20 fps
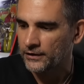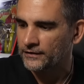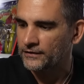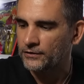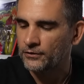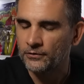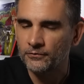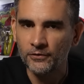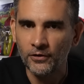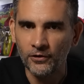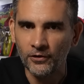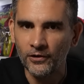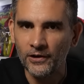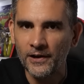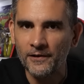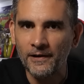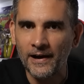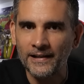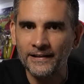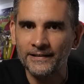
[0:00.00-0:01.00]
Si uno lo
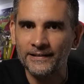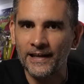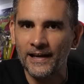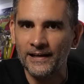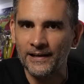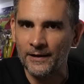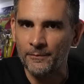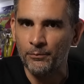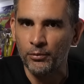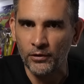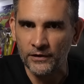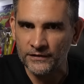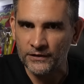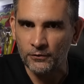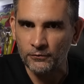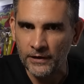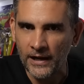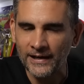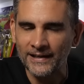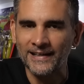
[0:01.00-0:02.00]
levanta, le puedo
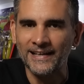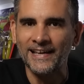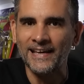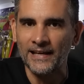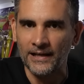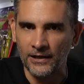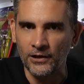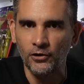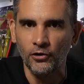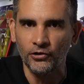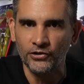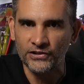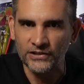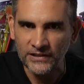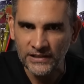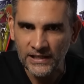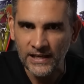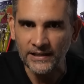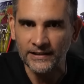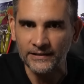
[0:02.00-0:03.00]
asegurar que lo
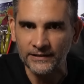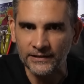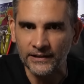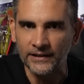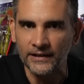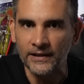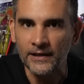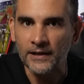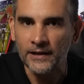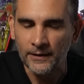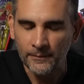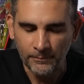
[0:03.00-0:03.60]
siente,